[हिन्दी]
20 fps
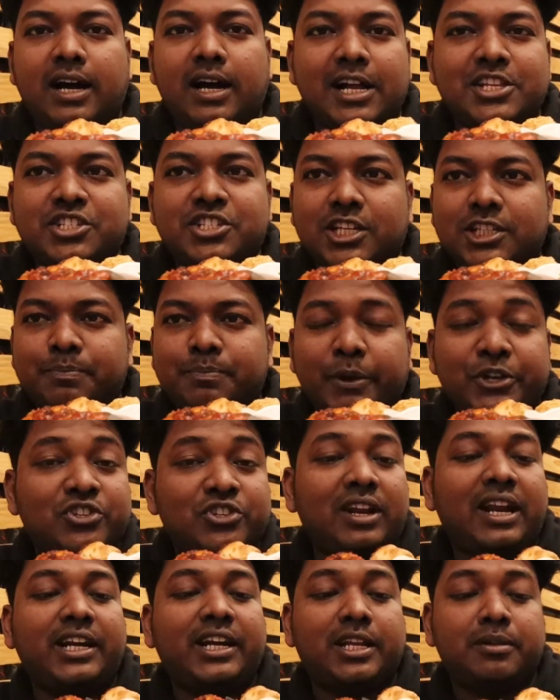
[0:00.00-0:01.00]
आज का
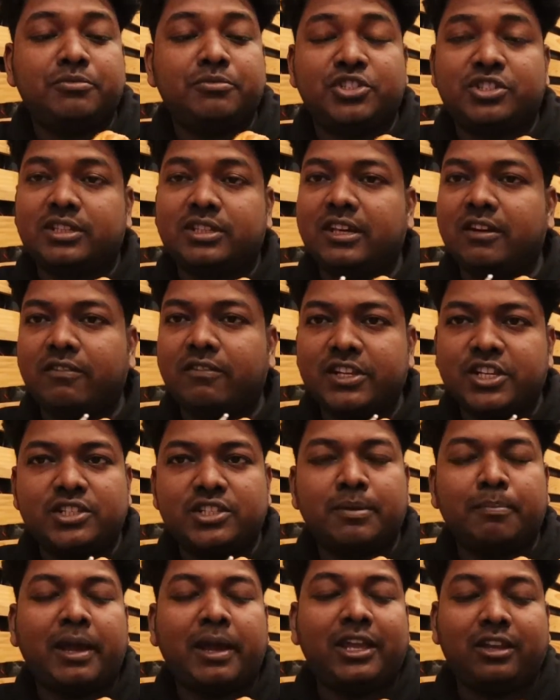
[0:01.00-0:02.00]
स्पेशल आइटम जिसके वजह
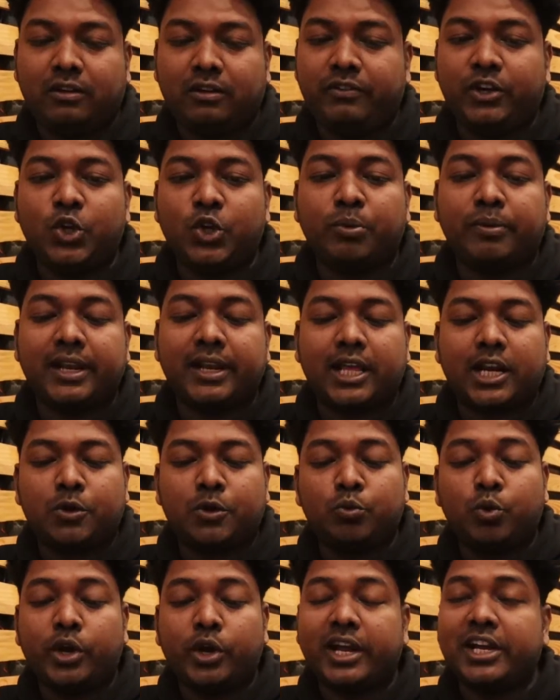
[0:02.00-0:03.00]
से मैं ये वीडियो बना
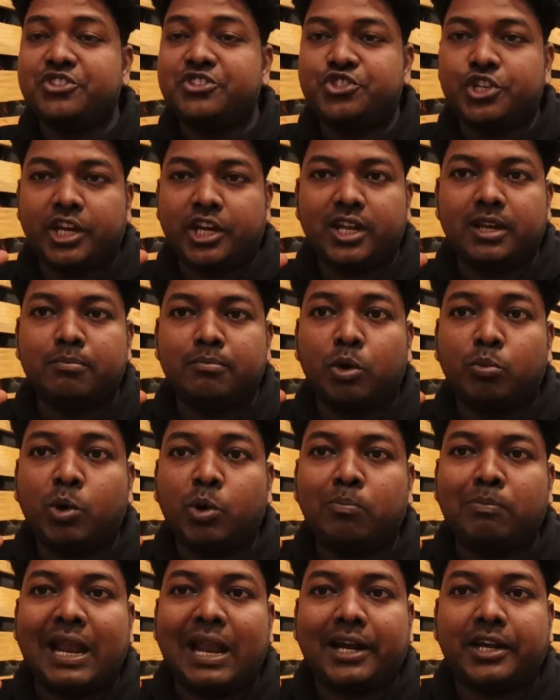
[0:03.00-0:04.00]
रहा हूँ वो है इस चिकन
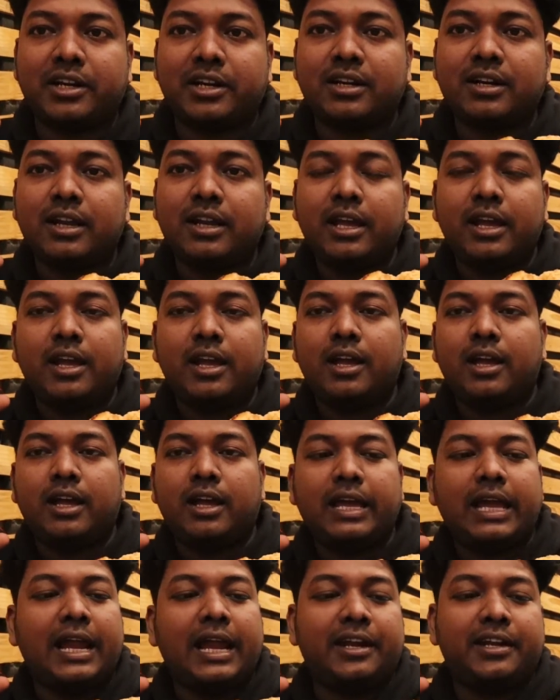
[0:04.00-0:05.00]
मोमो प्लेटर
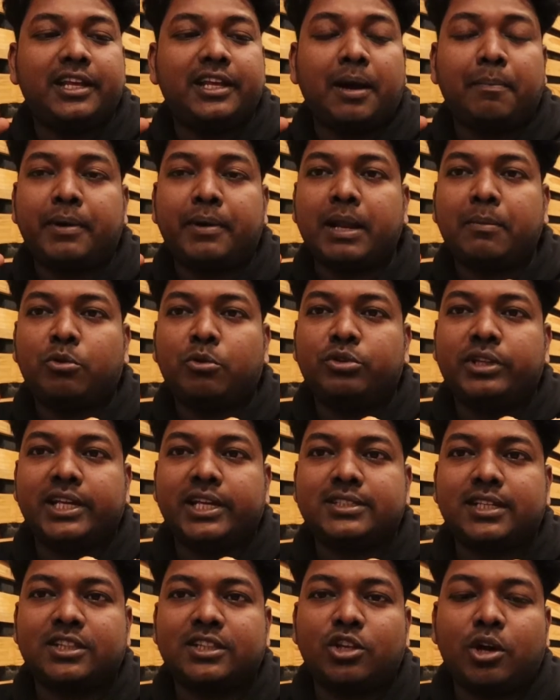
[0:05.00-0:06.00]
एंड यहाँ पर आपको
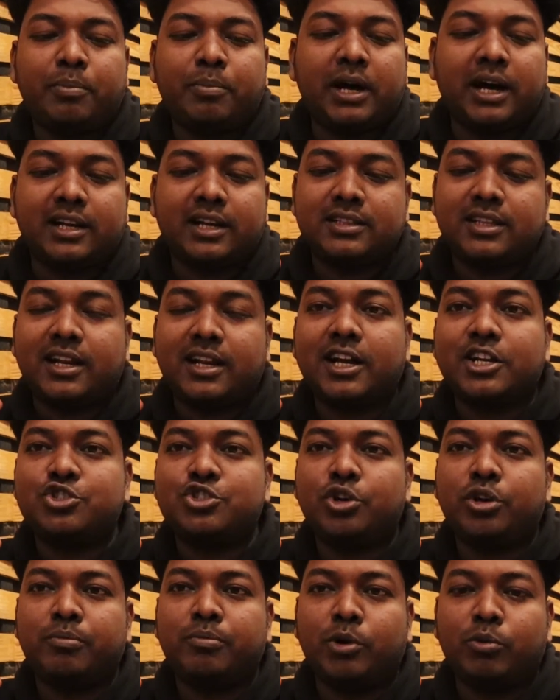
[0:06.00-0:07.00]
देख सकते हो आप हर तरह का
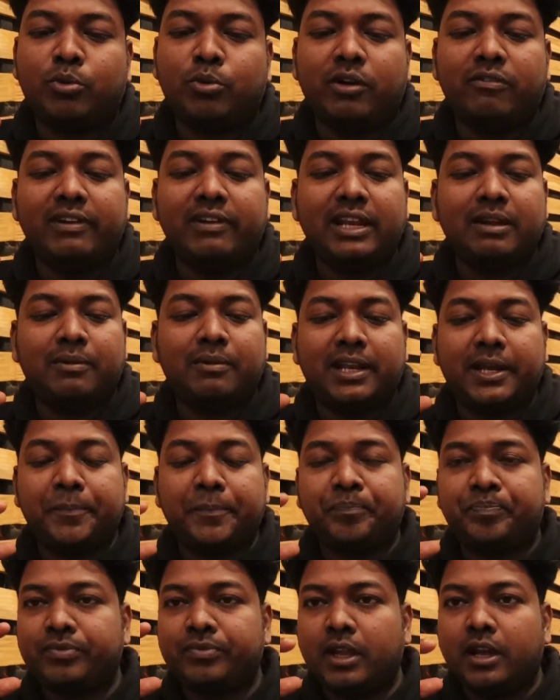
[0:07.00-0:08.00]
जो है मोमो अवेलेबल है
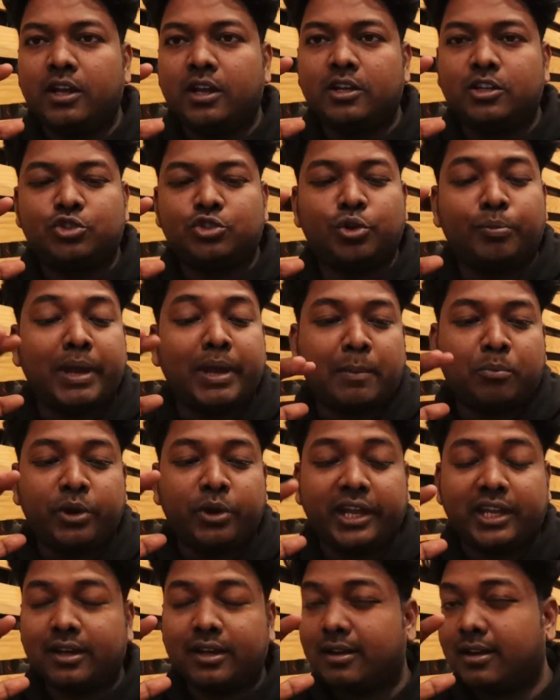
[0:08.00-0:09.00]
सो so, मैं
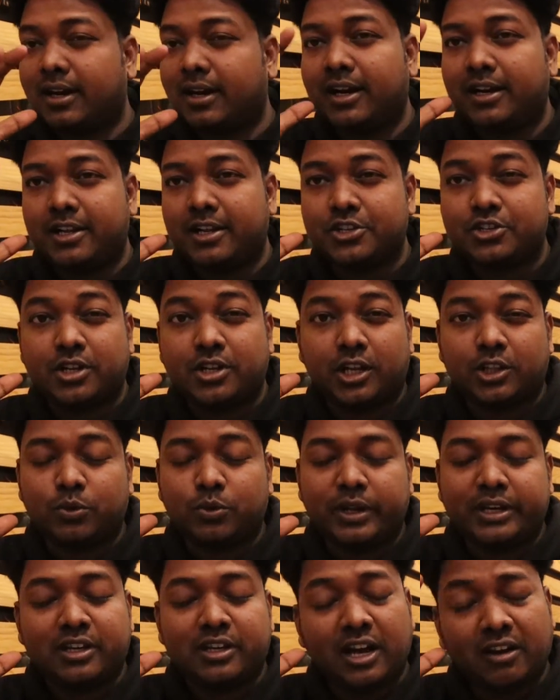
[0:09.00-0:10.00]
आपको एक एक करके टेस्ट
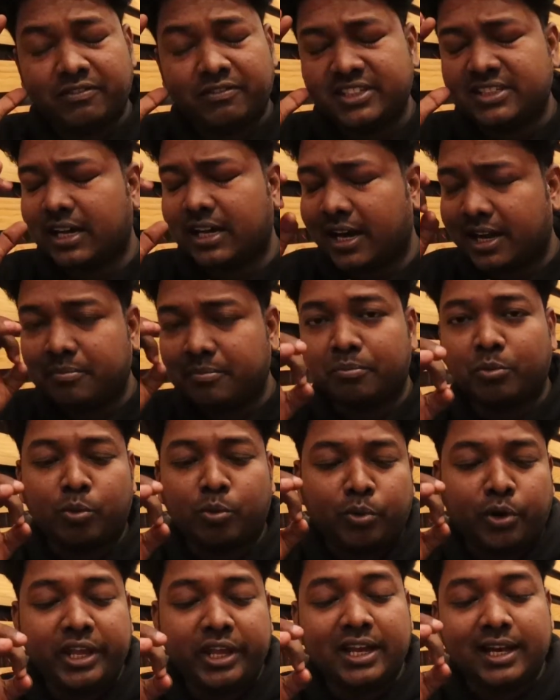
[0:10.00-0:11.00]
करता हूँ एंड काफ़ी हर
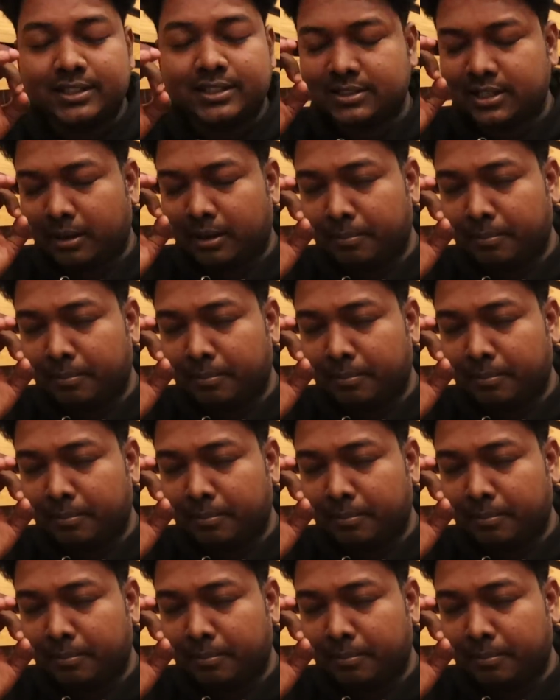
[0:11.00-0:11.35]
मोमो ही गाइज